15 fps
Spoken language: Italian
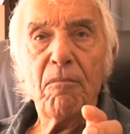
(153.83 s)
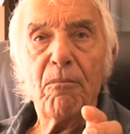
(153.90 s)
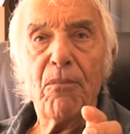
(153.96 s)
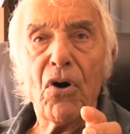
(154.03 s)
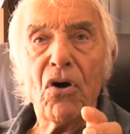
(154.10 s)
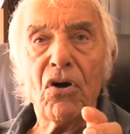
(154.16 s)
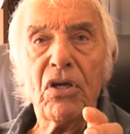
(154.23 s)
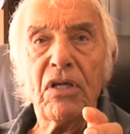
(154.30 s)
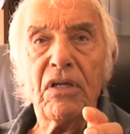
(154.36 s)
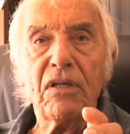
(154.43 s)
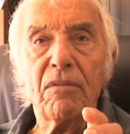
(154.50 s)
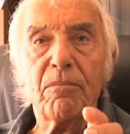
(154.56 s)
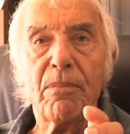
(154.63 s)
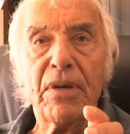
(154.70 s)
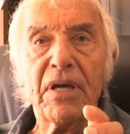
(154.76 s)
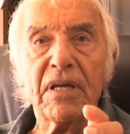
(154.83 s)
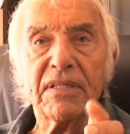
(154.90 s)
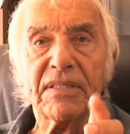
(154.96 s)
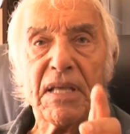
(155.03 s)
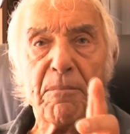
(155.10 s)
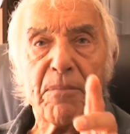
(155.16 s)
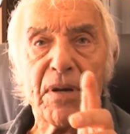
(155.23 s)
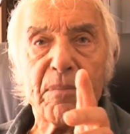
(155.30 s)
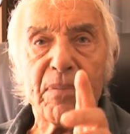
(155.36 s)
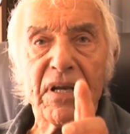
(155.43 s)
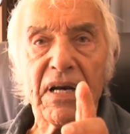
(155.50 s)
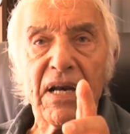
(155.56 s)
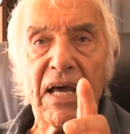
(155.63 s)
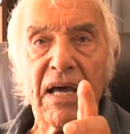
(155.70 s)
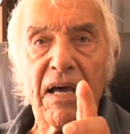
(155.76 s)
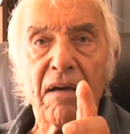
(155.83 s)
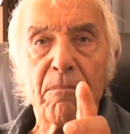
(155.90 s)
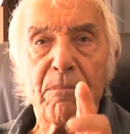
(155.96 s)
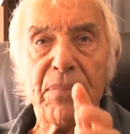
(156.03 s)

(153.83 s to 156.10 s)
poi per, sempre per, la,